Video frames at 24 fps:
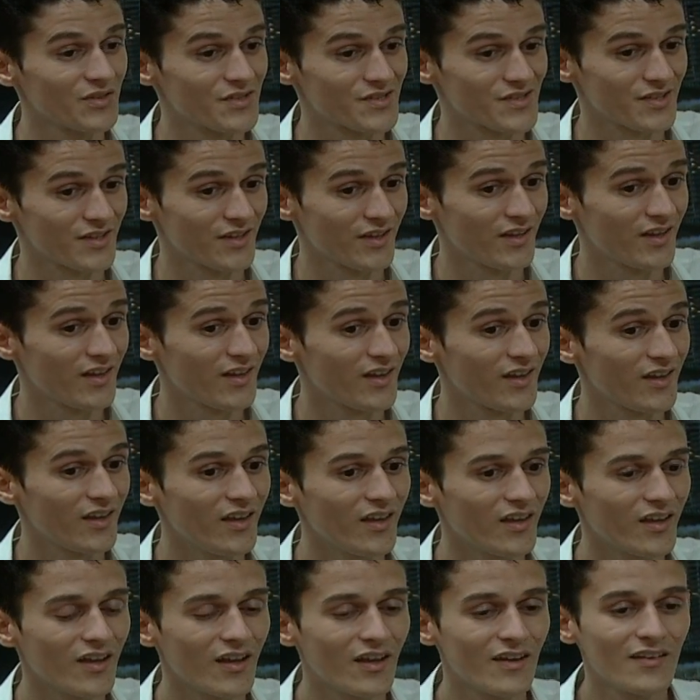você.
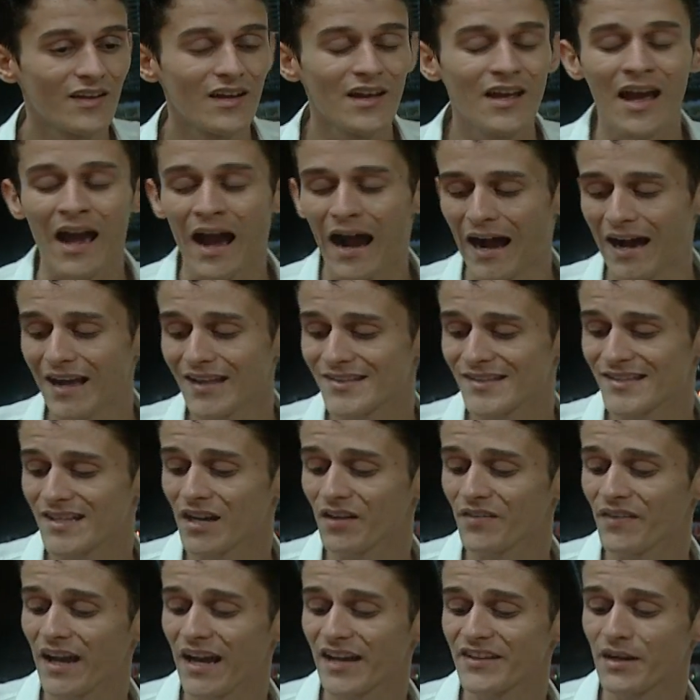A
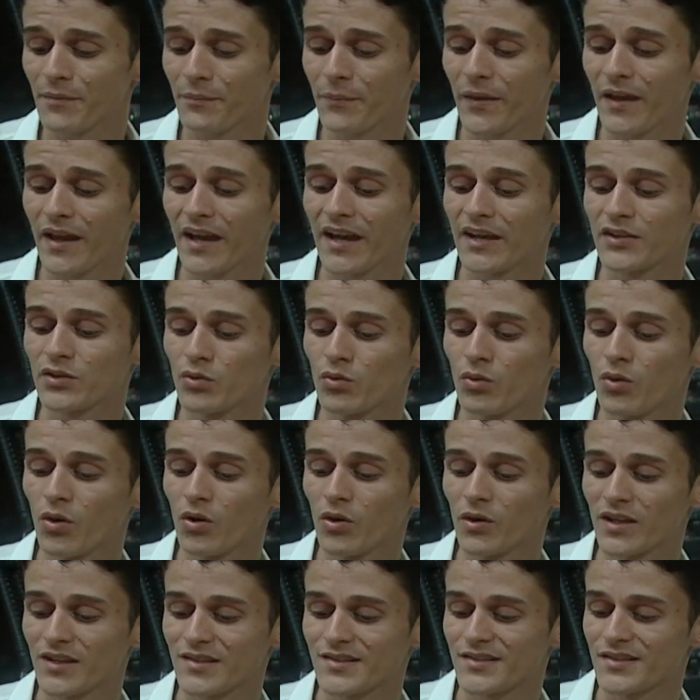saudade aperta o
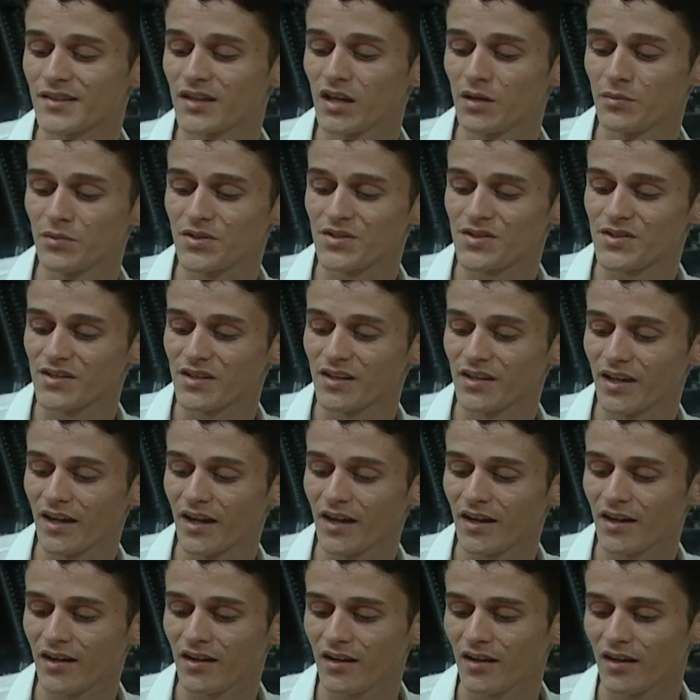coração e
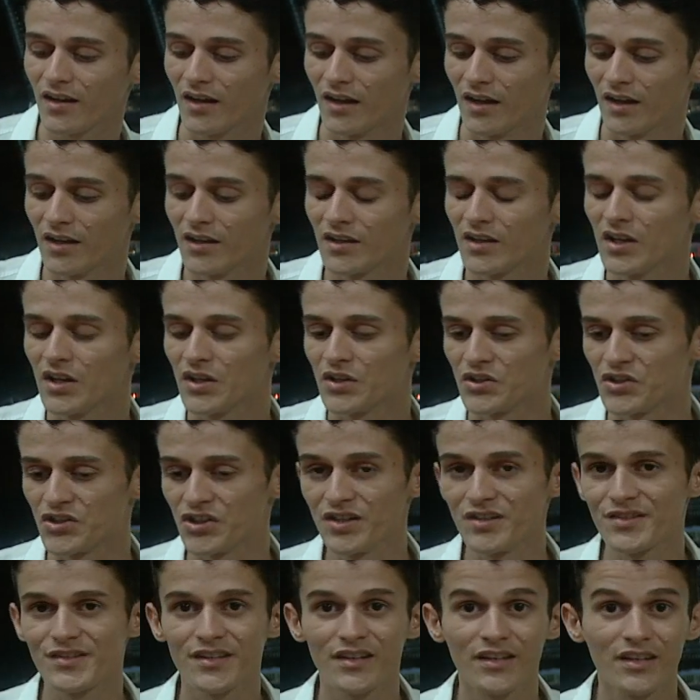xinga.
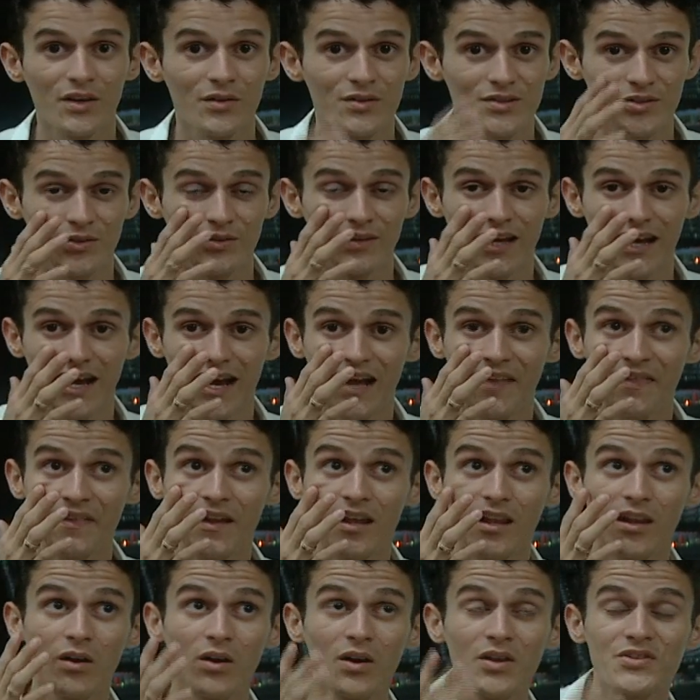Diz que não sou
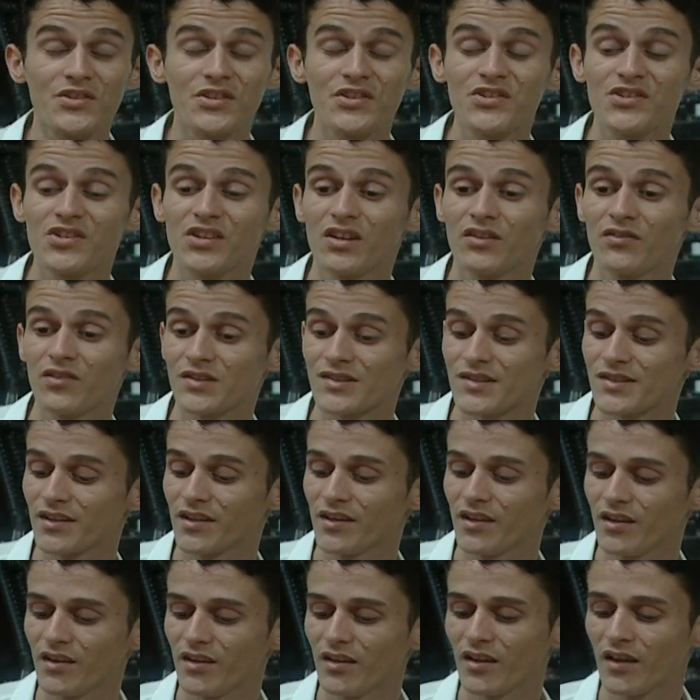nada longe de
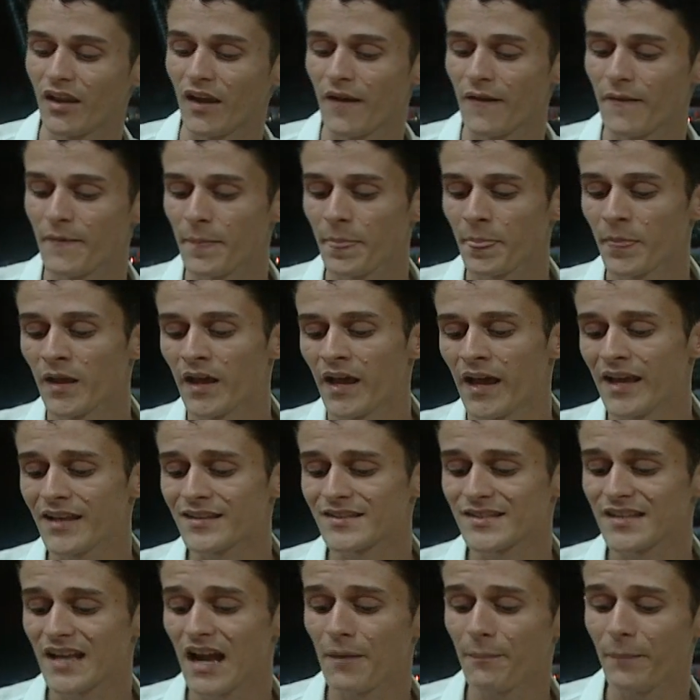você.
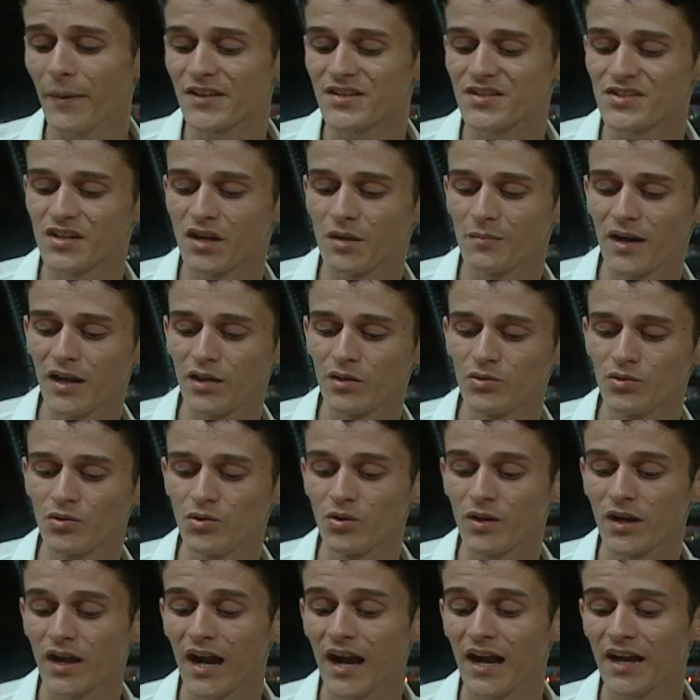Essa paixão
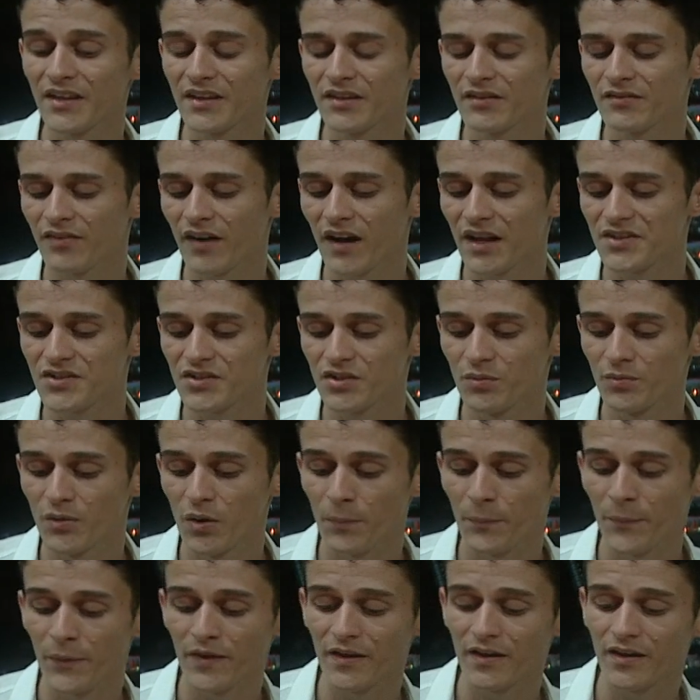maluca invade o
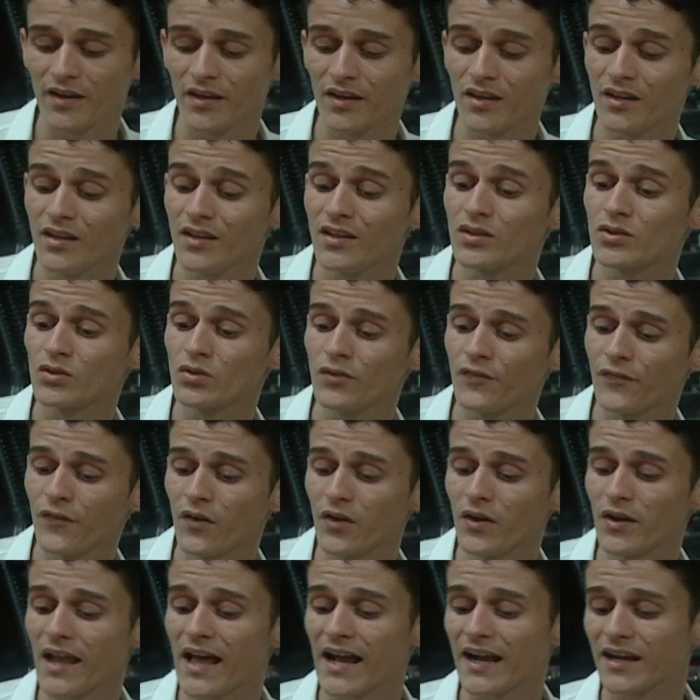meu peito, um
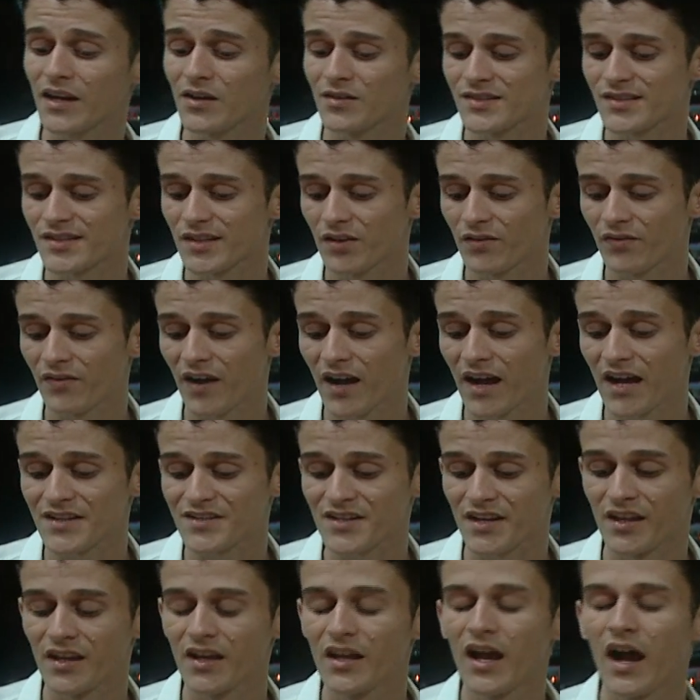furacão
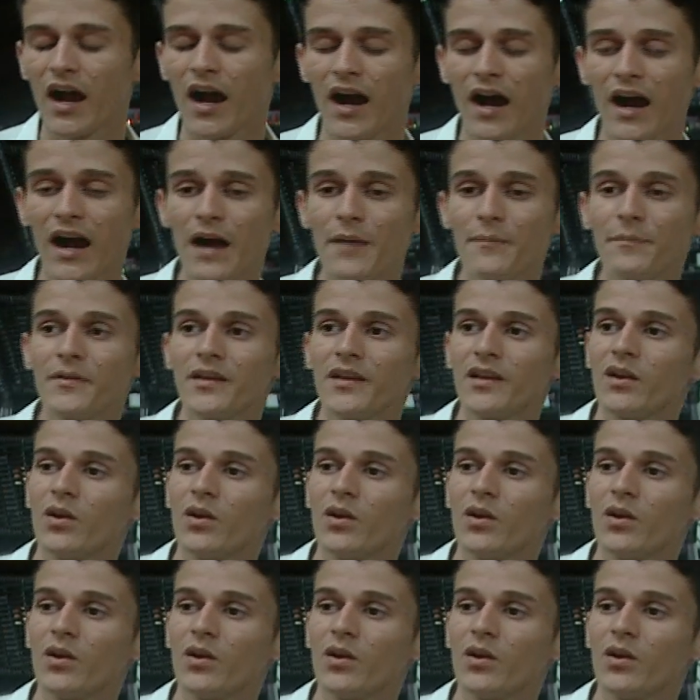selvagem a me